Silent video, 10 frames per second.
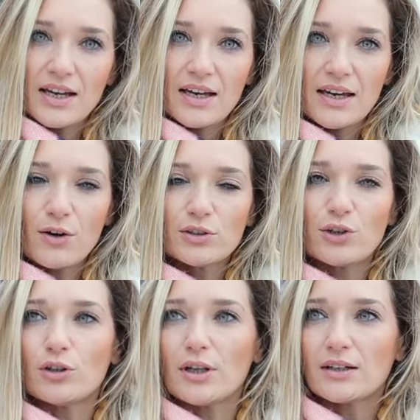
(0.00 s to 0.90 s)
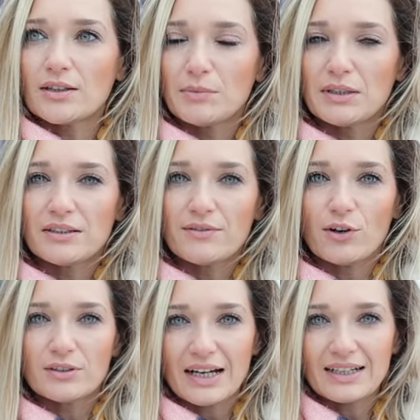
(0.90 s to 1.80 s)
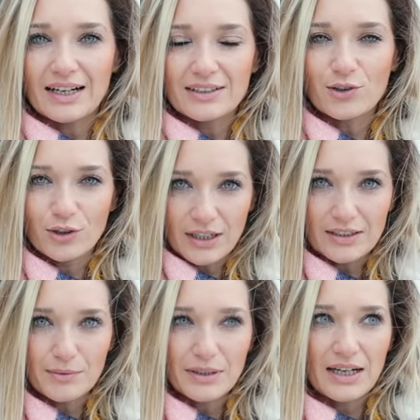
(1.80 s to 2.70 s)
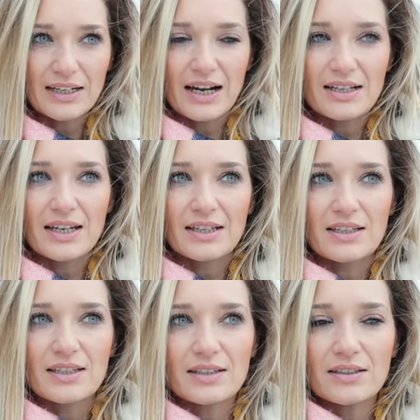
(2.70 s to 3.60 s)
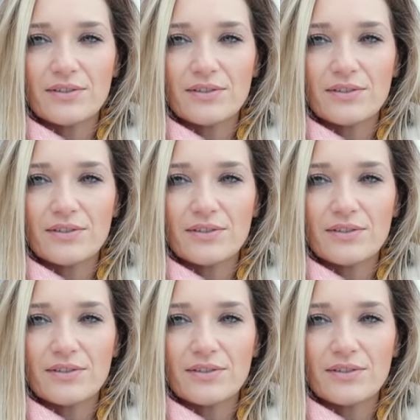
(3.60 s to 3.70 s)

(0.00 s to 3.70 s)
e, oda konaklamaları ve otellerde konaklamalar gerçekleşirdi.